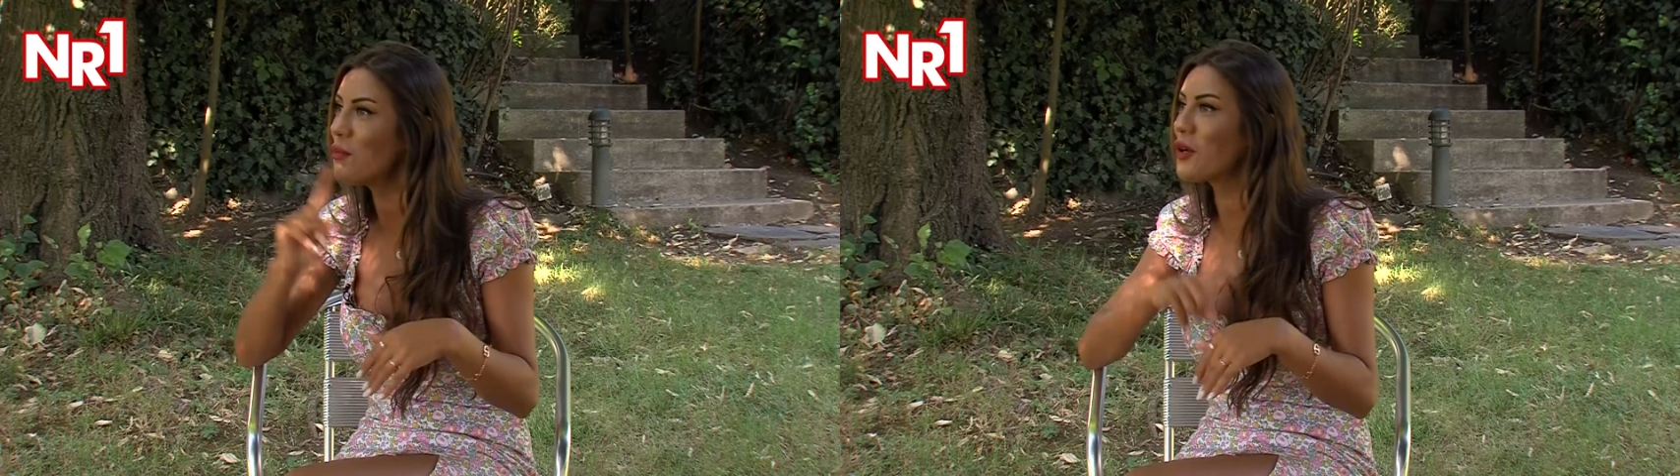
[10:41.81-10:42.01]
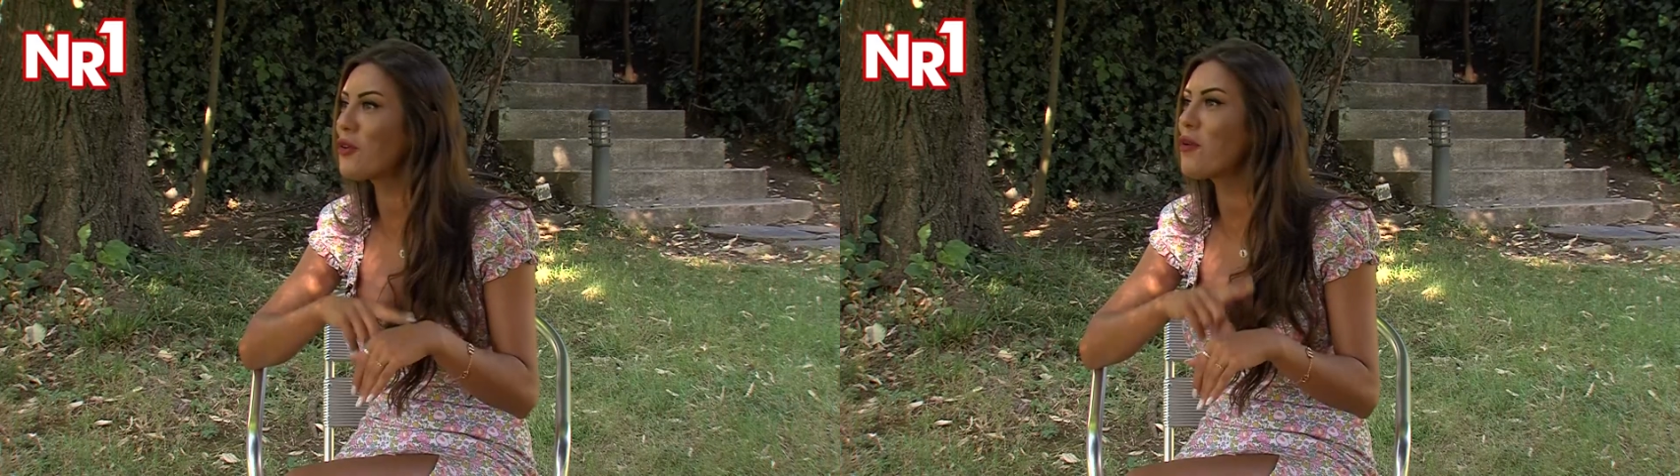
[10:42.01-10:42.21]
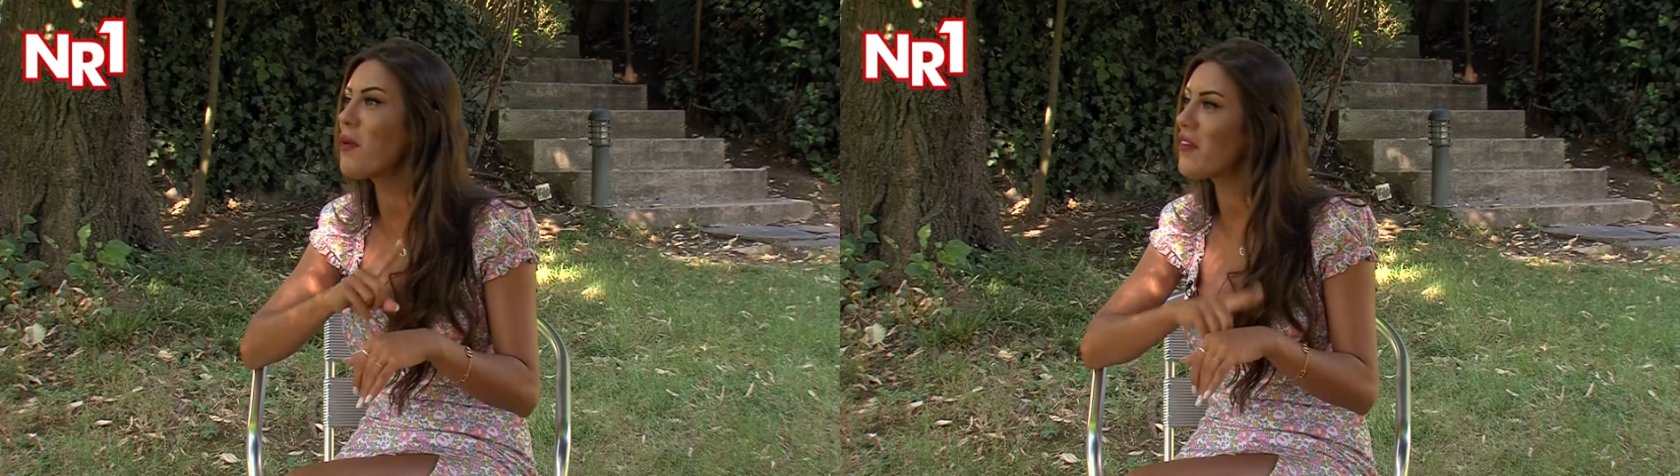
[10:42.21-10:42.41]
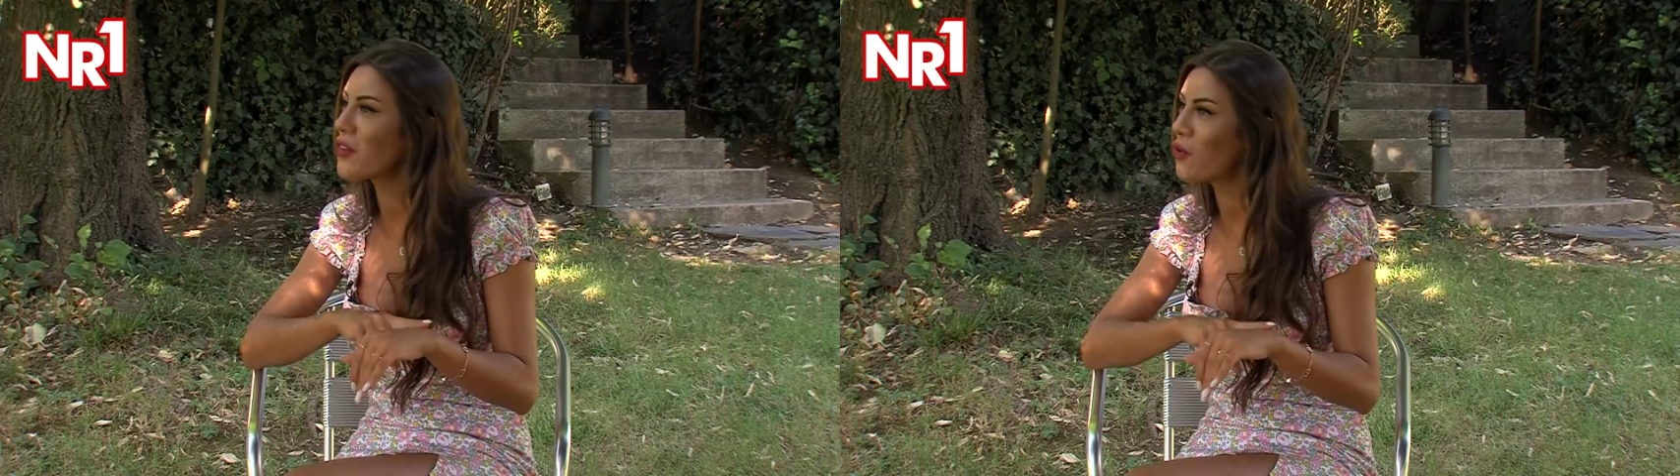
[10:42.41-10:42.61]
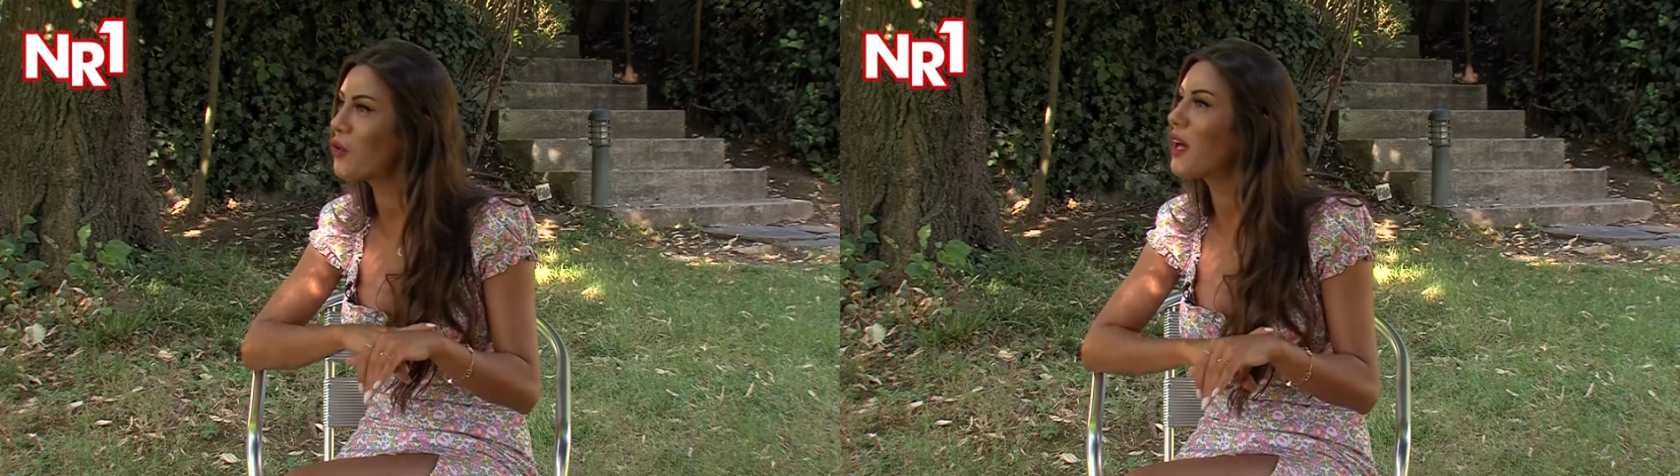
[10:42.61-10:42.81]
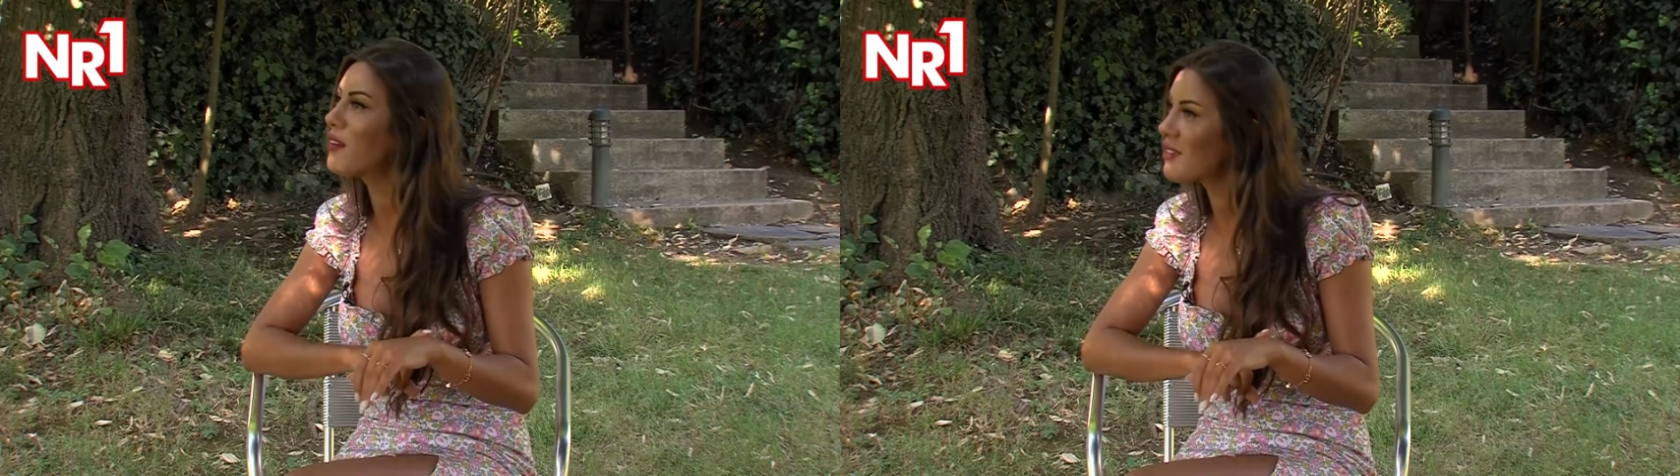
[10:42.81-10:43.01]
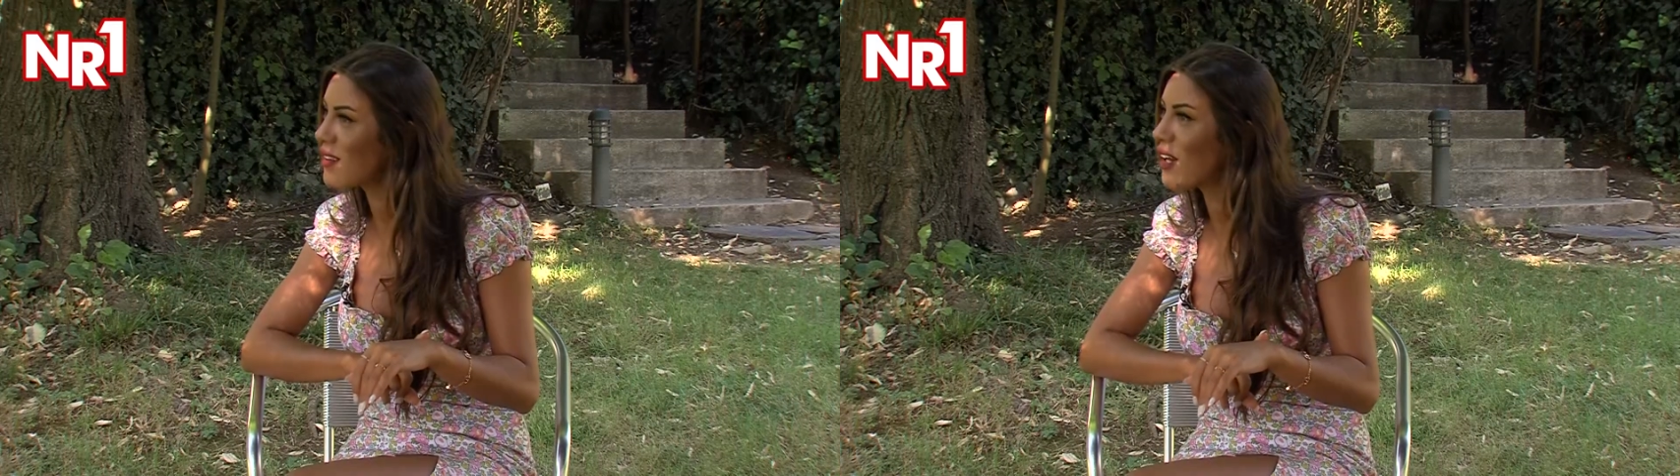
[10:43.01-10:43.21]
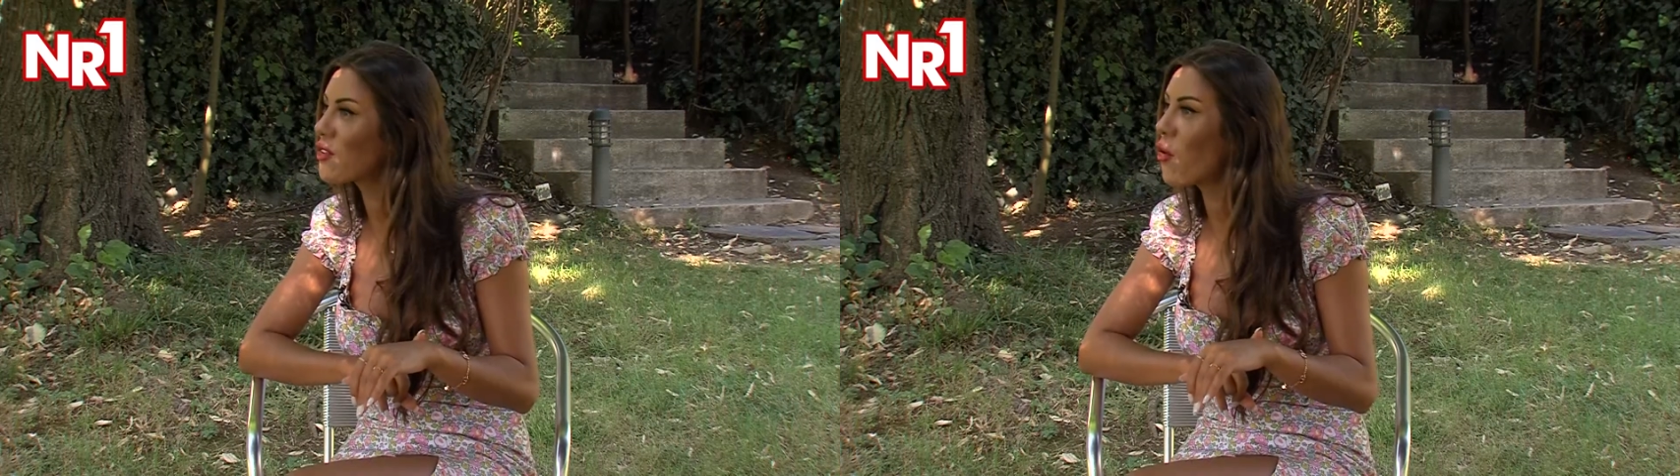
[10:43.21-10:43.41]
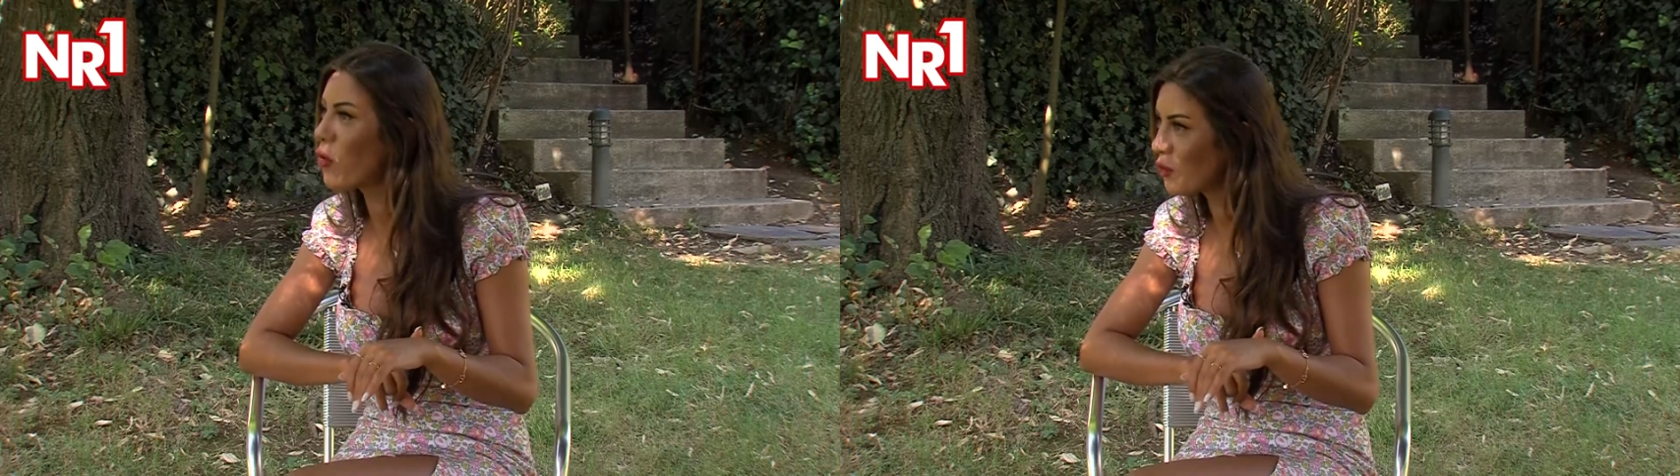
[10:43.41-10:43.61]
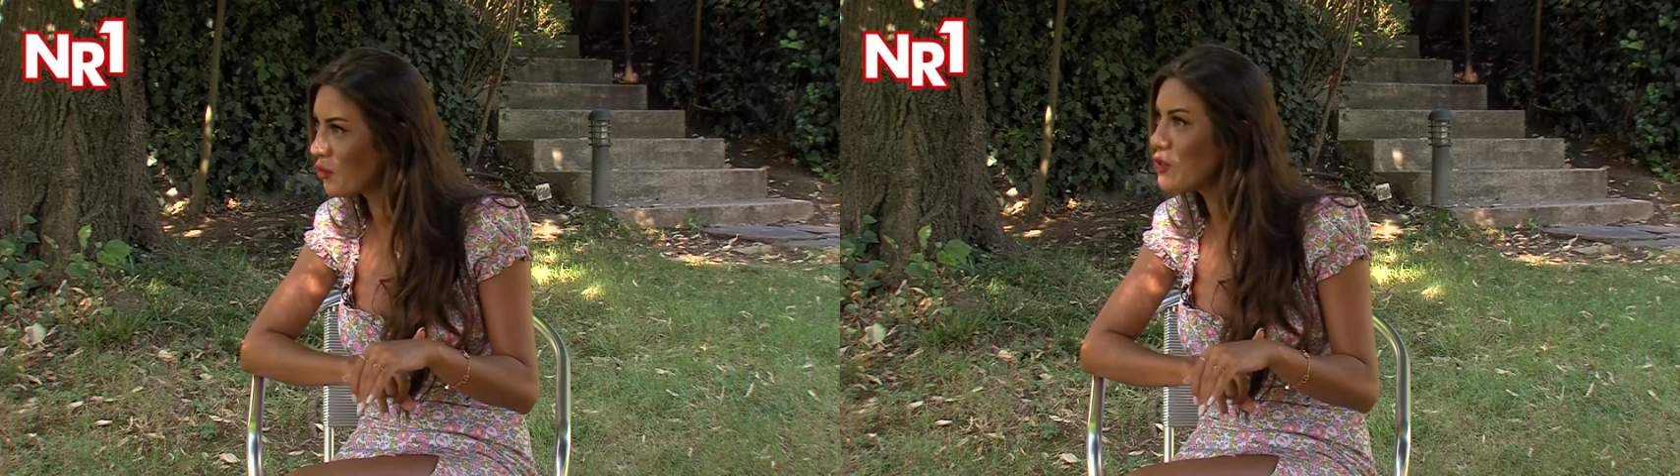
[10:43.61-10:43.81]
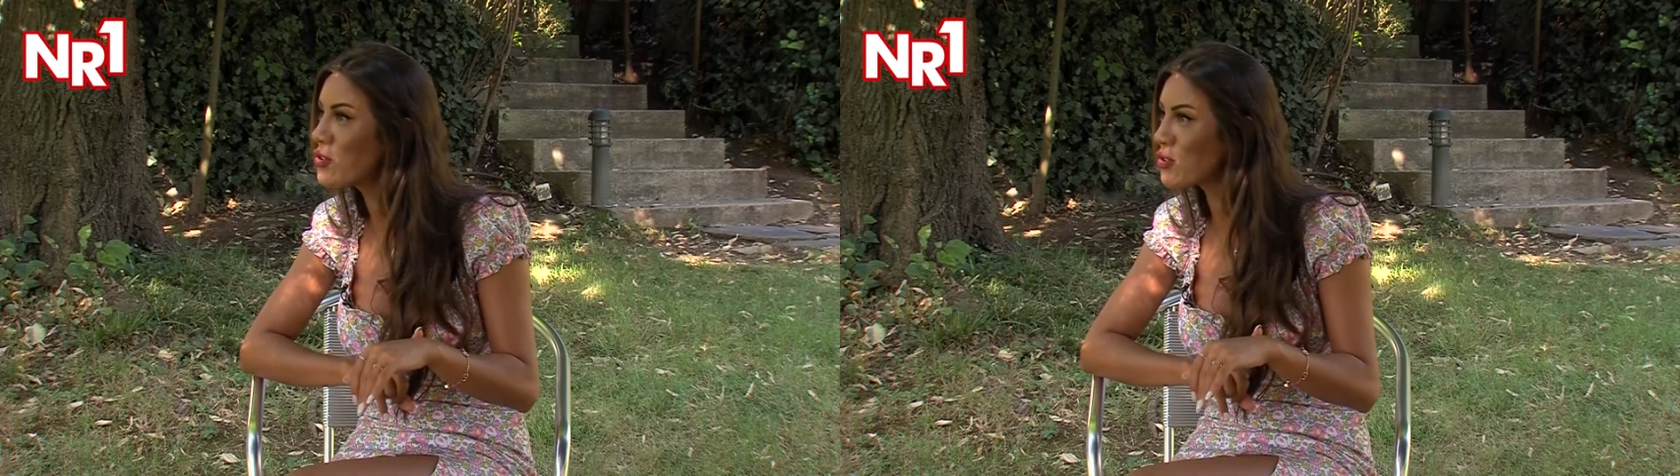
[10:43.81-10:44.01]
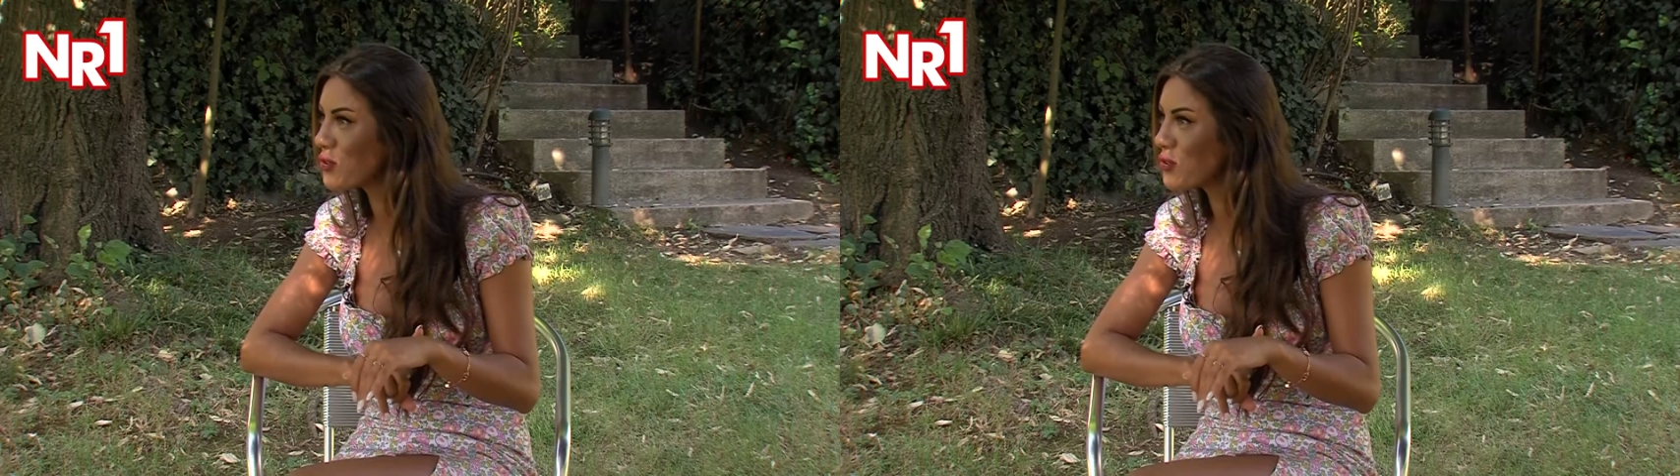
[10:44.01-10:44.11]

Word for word: Bakıyorum evet 16 yani saat an ben olmuş. Ben